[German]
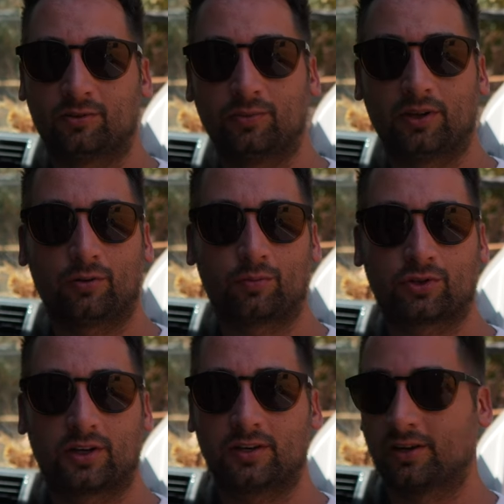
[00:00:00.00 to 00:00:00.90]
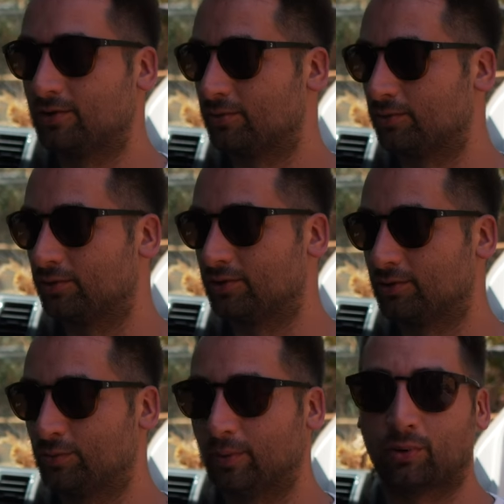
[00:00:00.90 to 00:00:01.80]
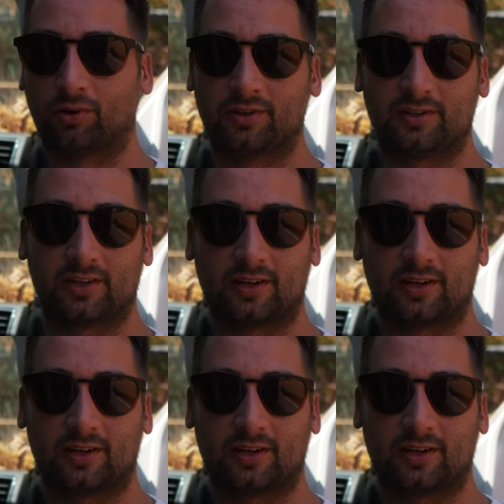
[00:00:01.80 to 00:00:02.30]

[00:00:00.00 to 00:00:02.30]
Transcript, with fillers: um die Hauptstadt und überbrücken diese